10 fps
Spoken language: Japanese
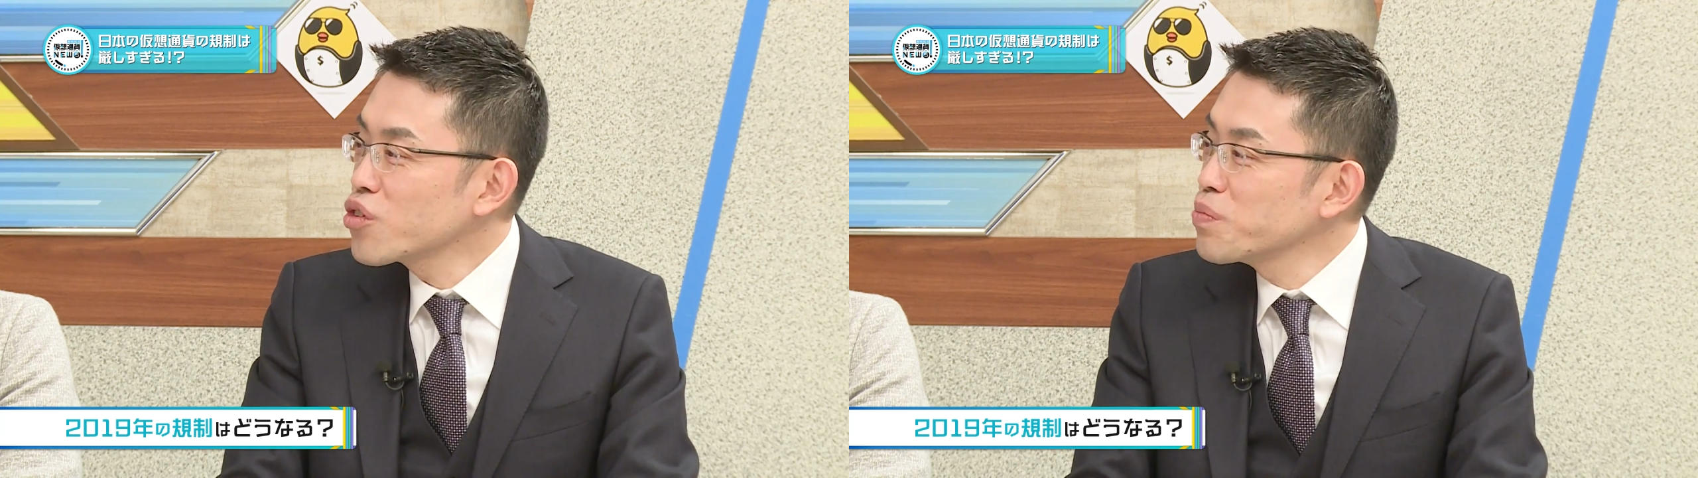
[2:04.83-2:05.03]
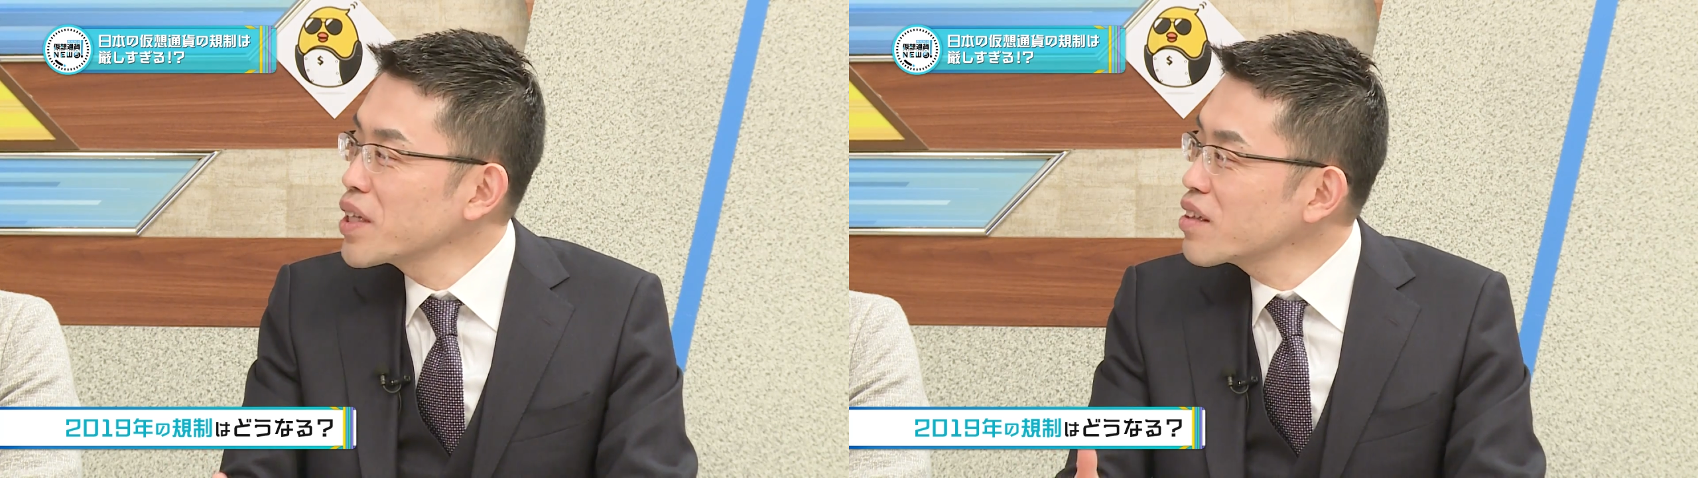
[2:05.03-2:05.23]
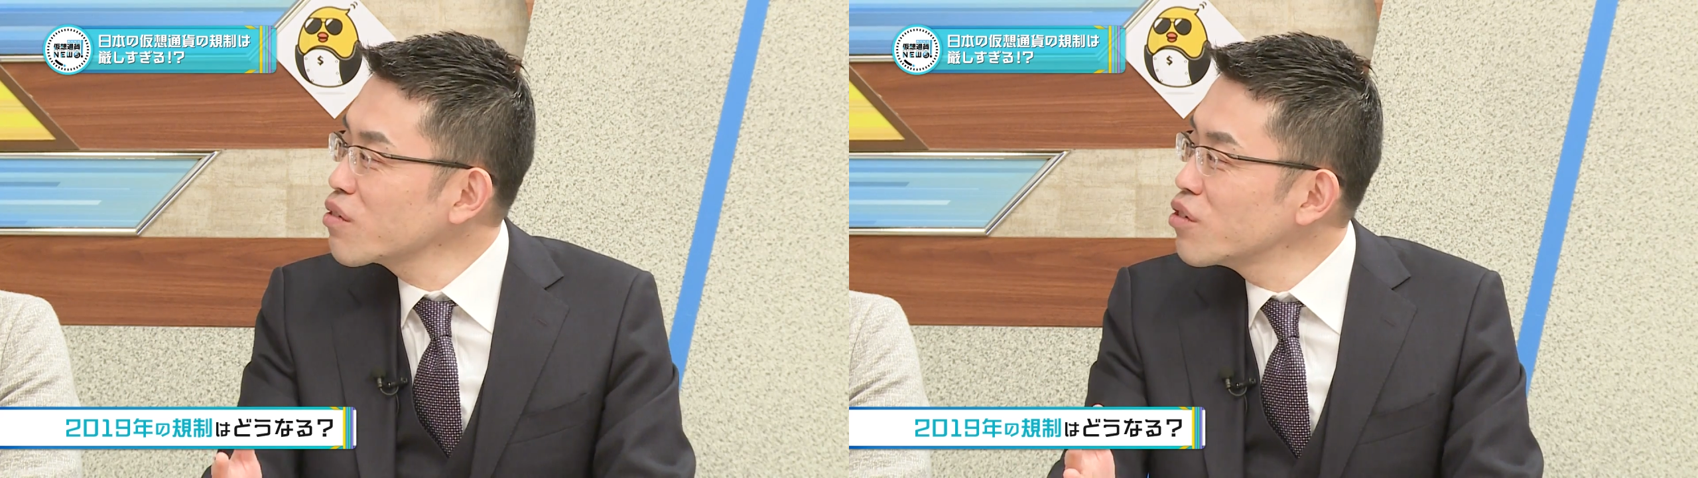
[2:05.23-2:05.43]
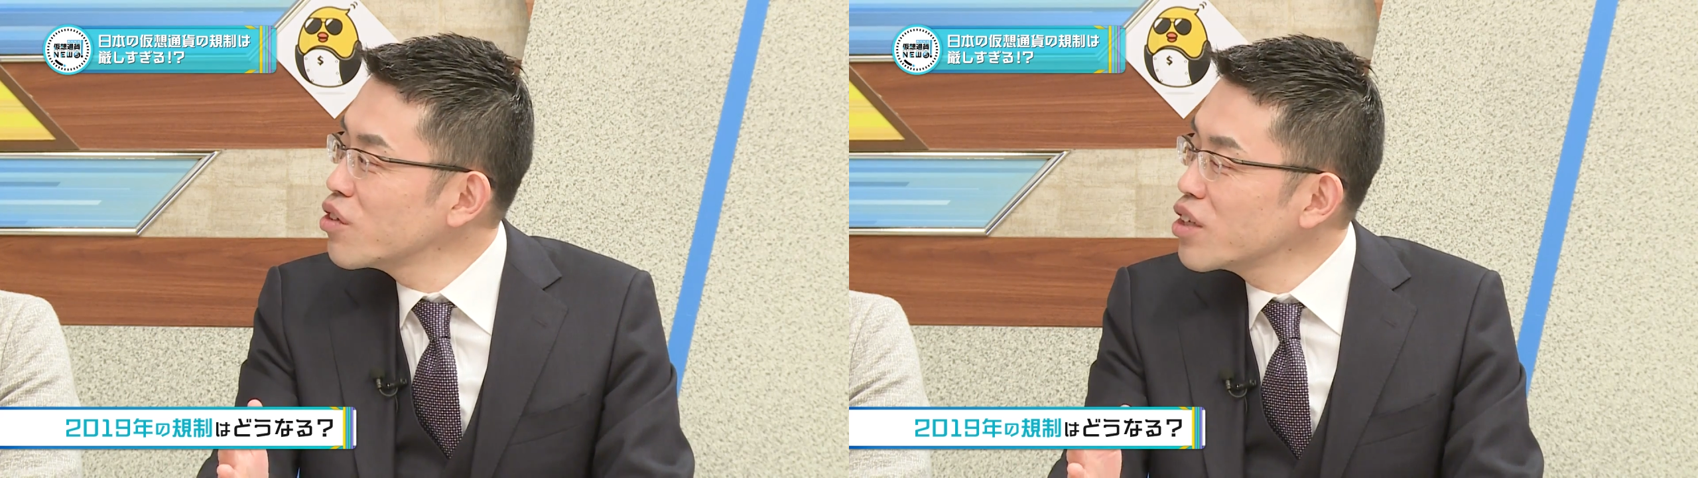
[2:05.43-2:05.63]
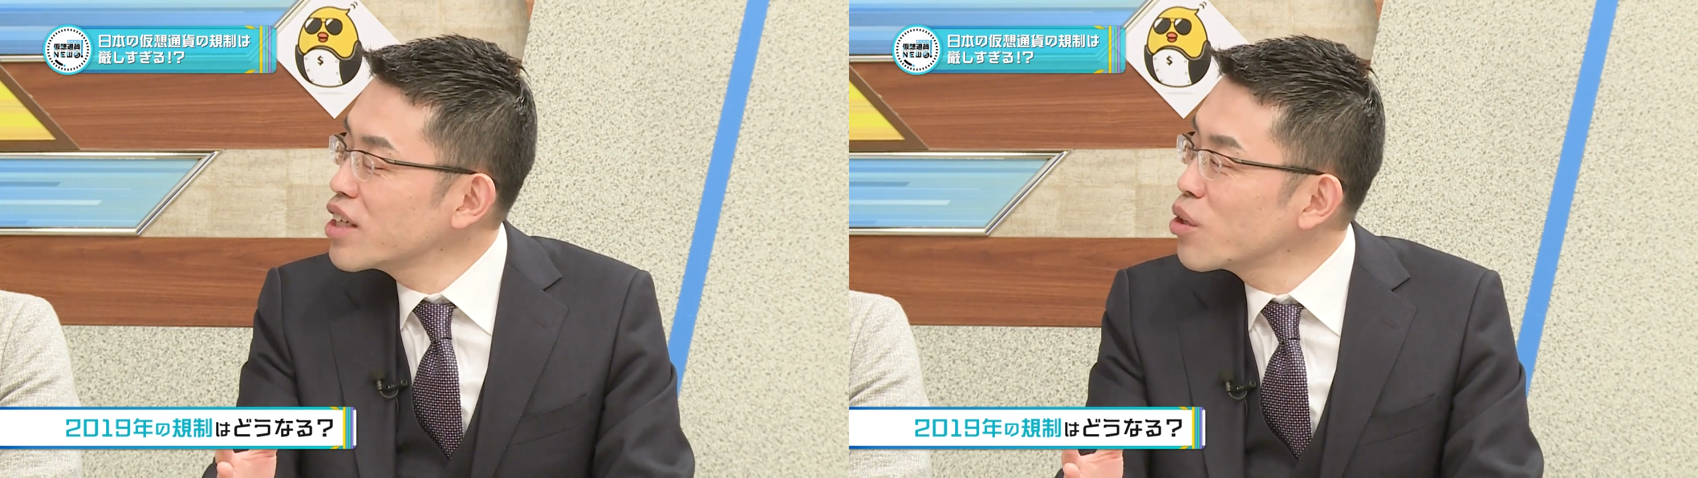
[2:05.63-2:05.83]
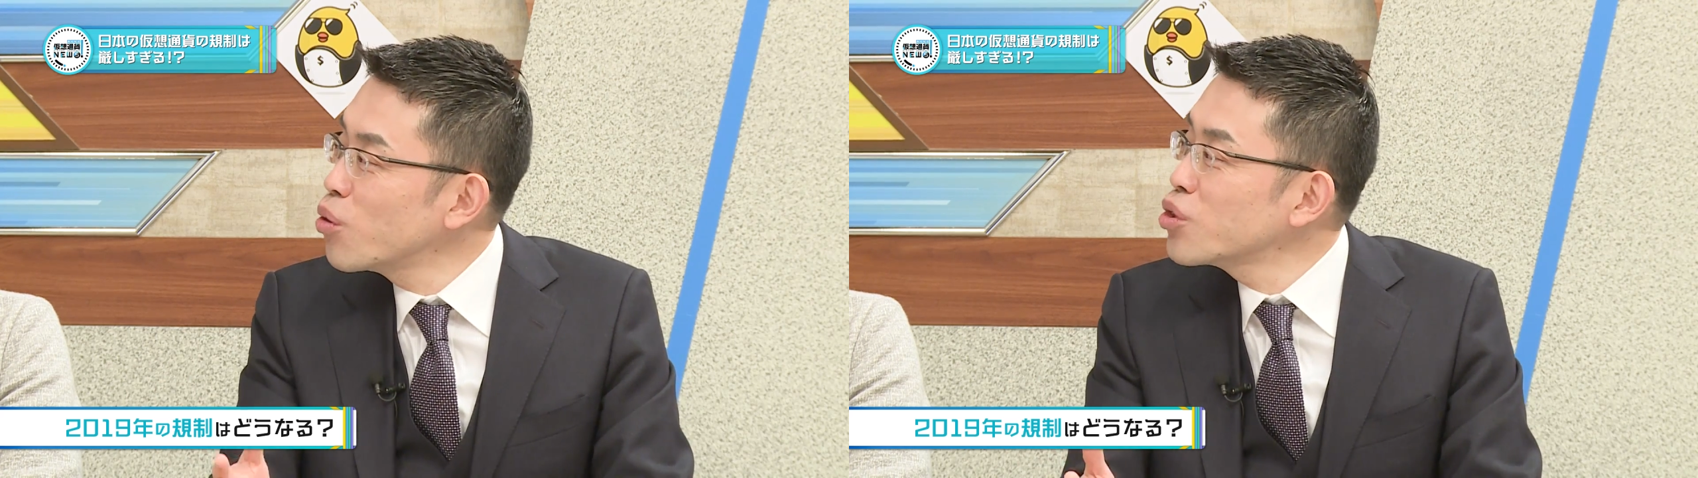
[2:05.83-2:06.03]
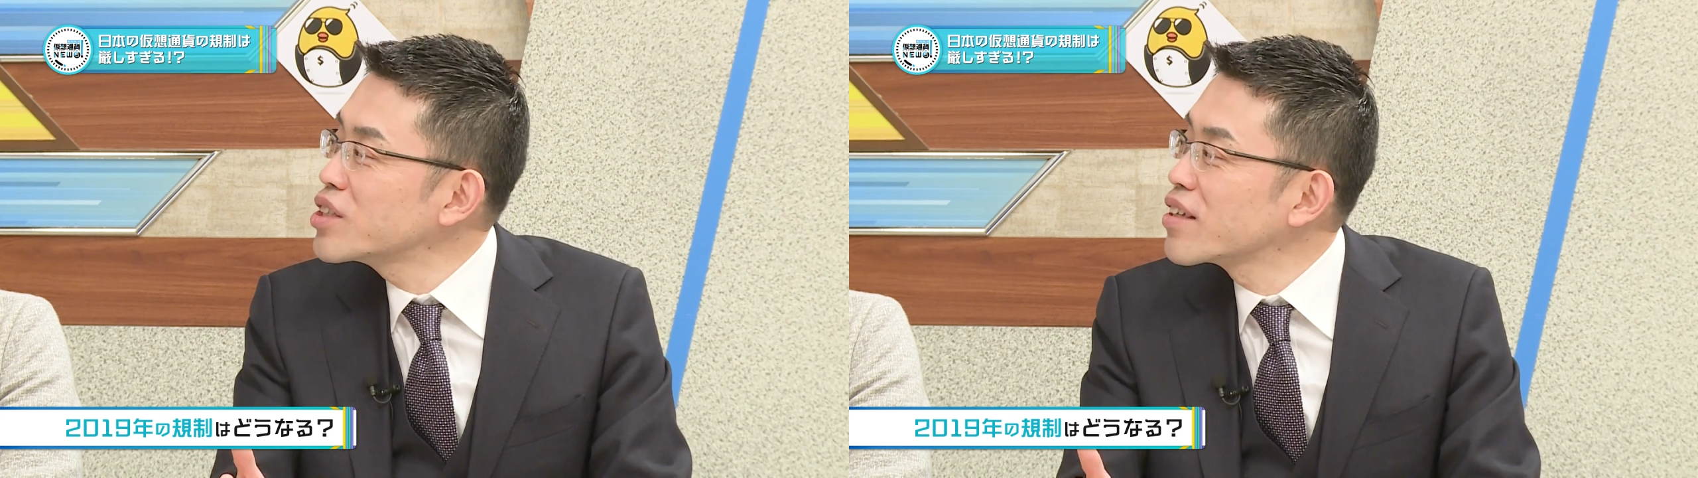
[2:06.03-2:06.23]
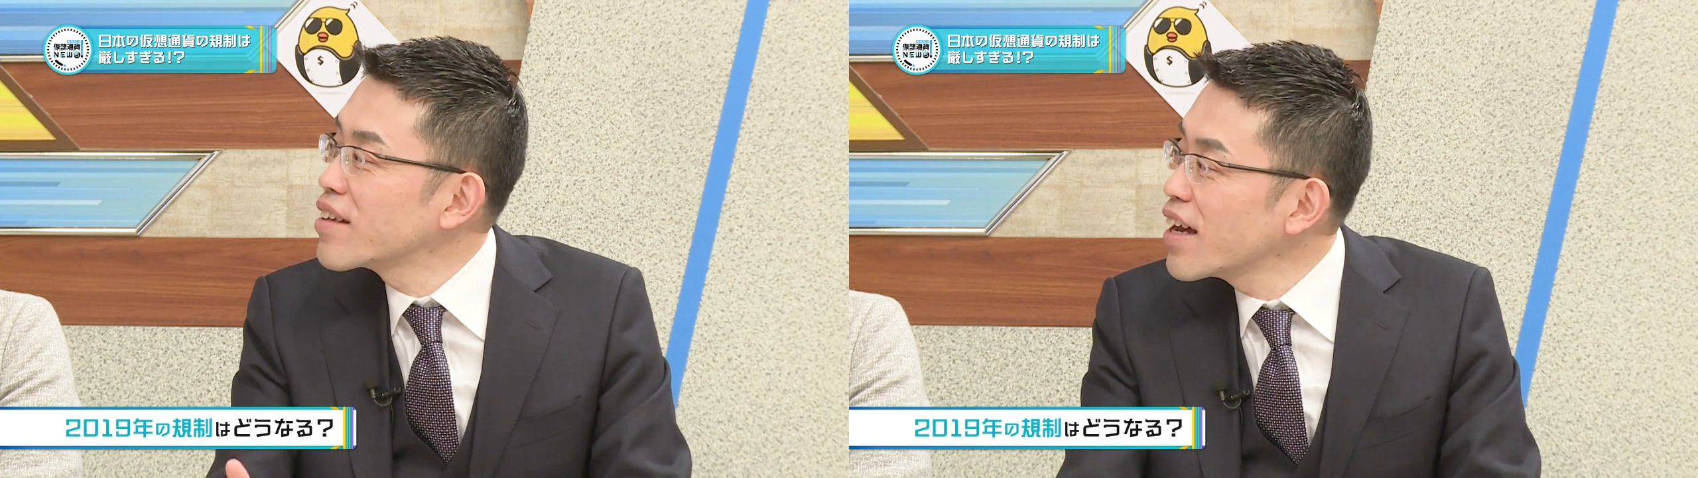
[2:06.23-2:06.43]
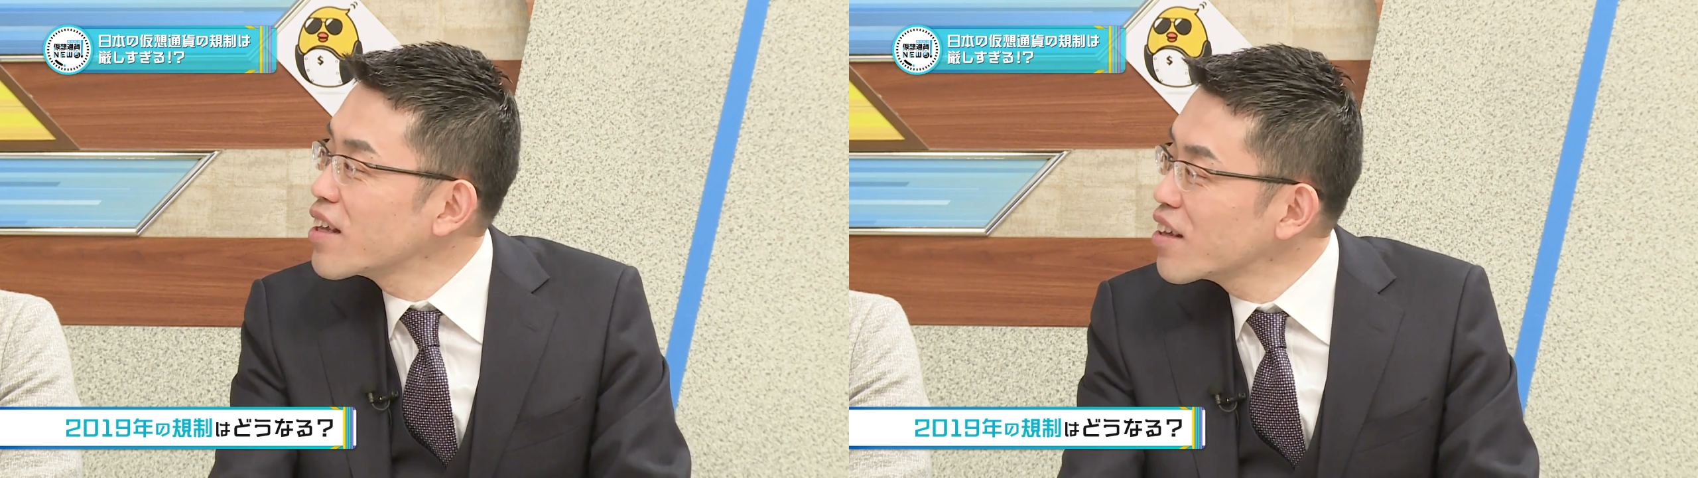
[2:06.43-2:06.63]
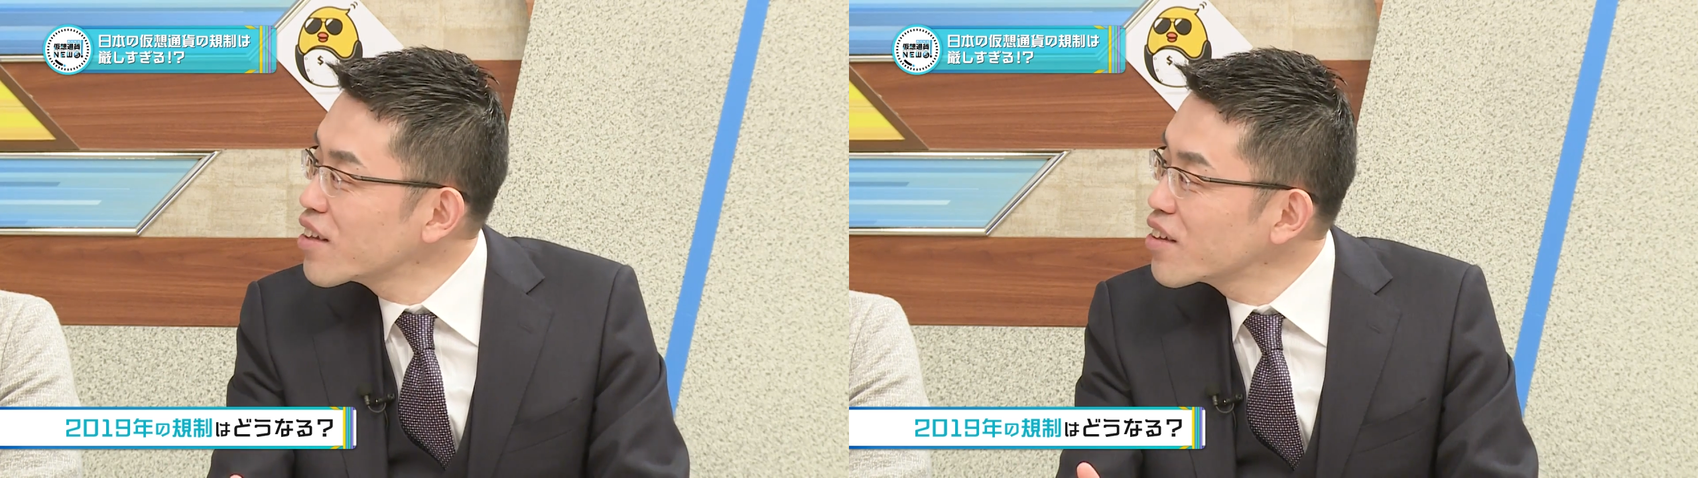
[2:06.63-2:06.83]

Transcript: 全く違法じゃないっ